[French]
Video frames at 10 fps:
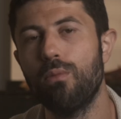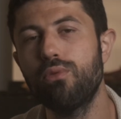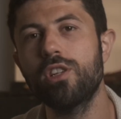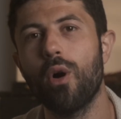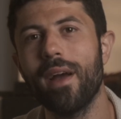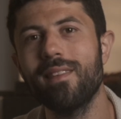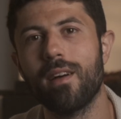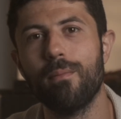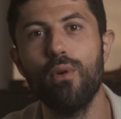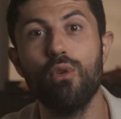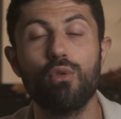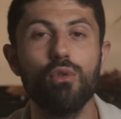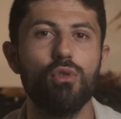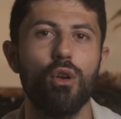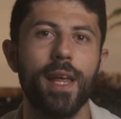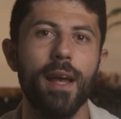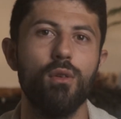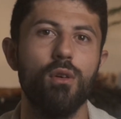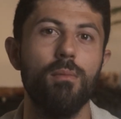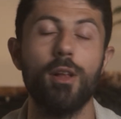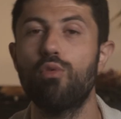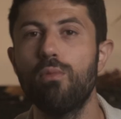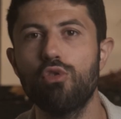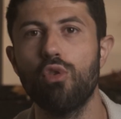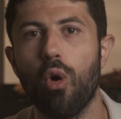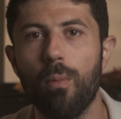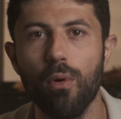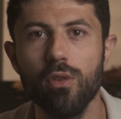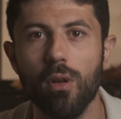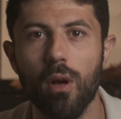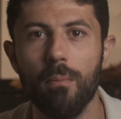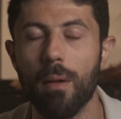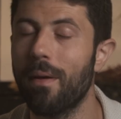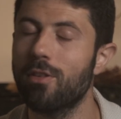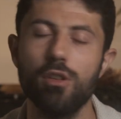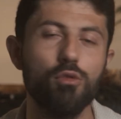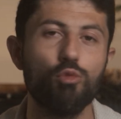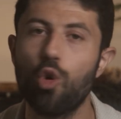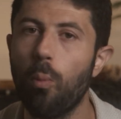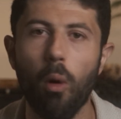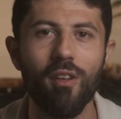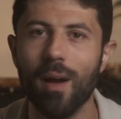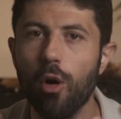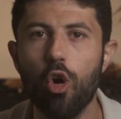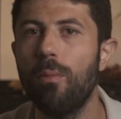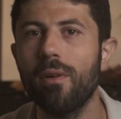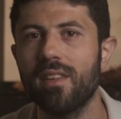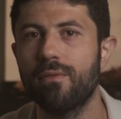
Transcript: le bouche à oreille, c'est un peu le truc sur lequel euh, bah, tout le monde se repose, mais personne ne comprend vraiment comment ça